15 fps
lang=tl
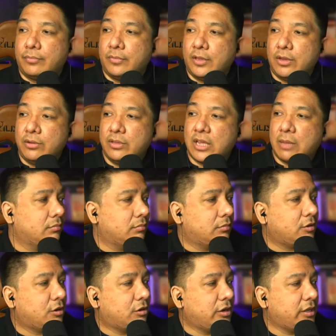Ganun dapat.
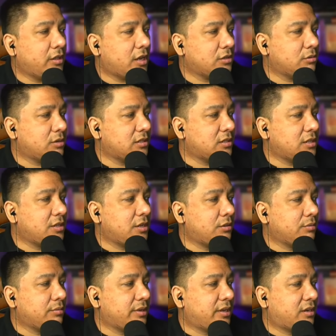O, eh, nakasulat na
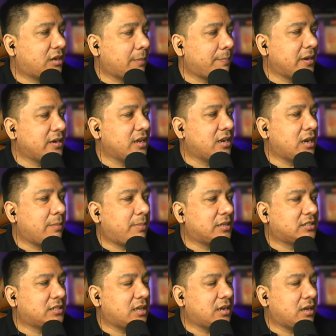dito eh. Kapag
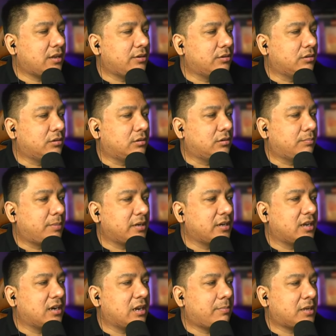naglabas ng ano, pag
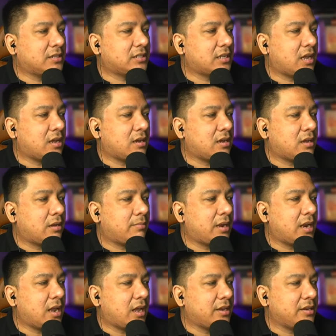naglabas ang uh,
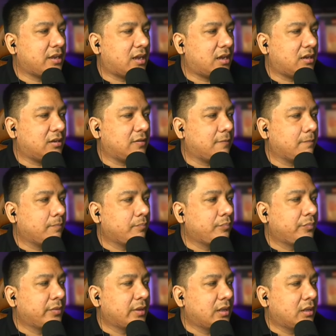Malacanang,
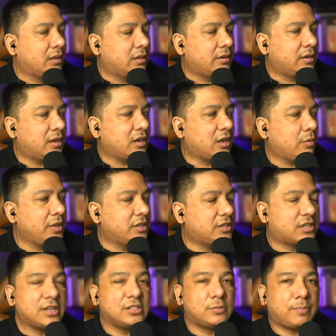nagawin
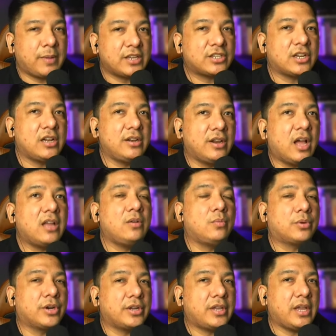siyang special
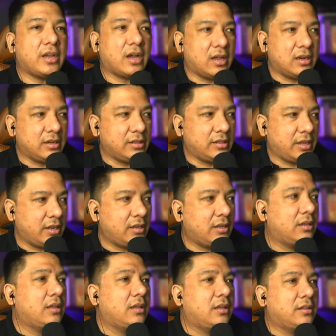non-working holiday,
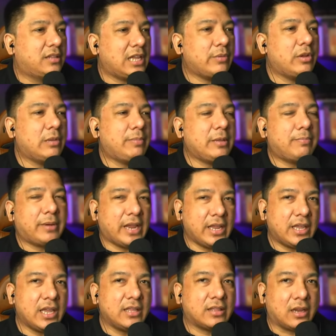they will be
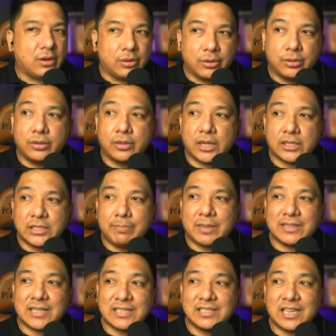breaking the law. Kasi
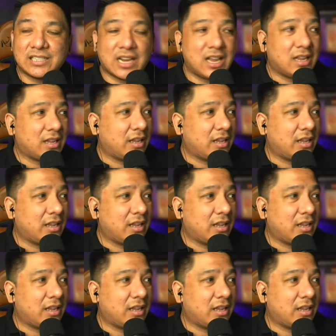batas na siya.